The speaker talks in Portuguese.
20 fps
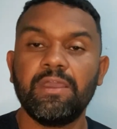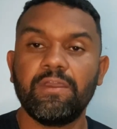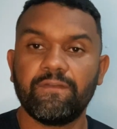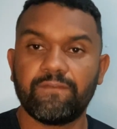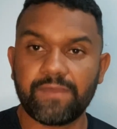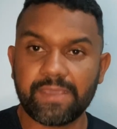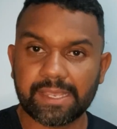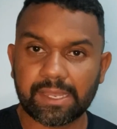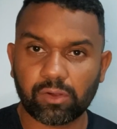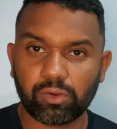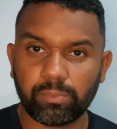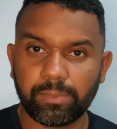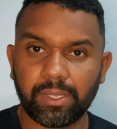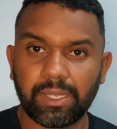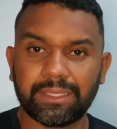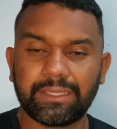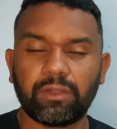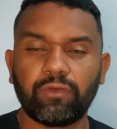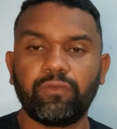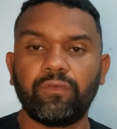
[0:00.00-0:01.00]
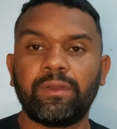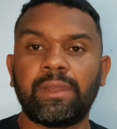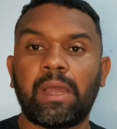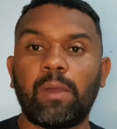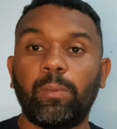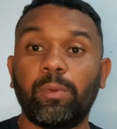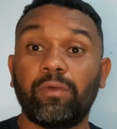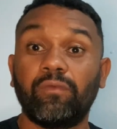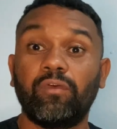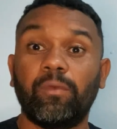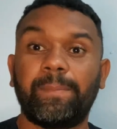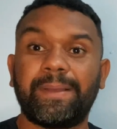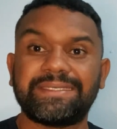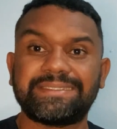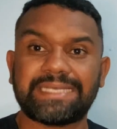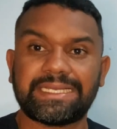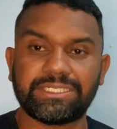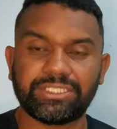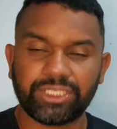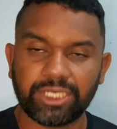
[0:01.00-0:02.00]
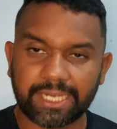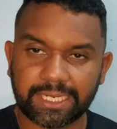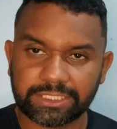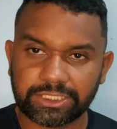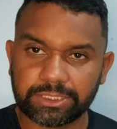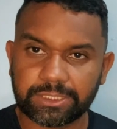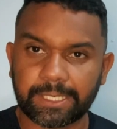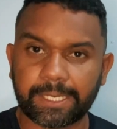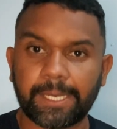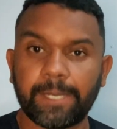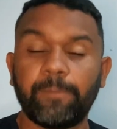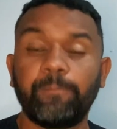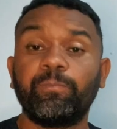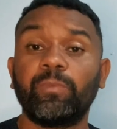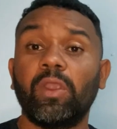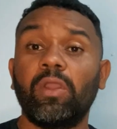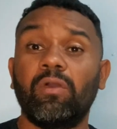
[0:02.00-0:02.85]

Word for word: fica comigo até o final porque eu vou passar dica de treino,